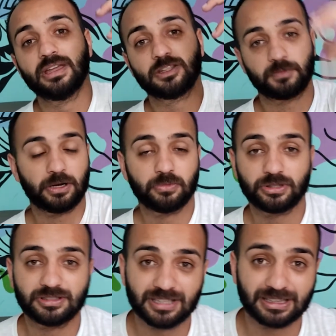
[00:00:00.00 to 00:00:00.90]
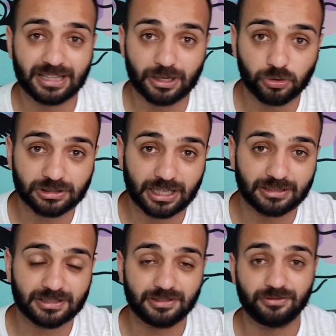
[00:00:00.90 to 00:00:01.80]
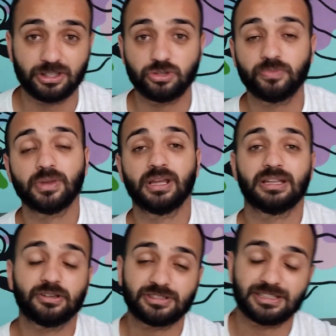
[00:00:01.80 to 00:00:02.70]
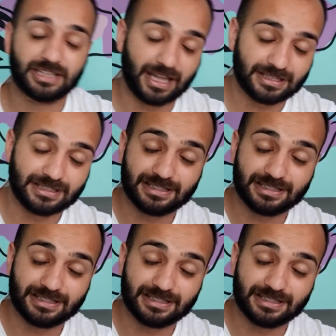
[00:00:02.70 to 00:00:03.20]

Espero muito que você tenha gostado desse vídeo. Não se esquece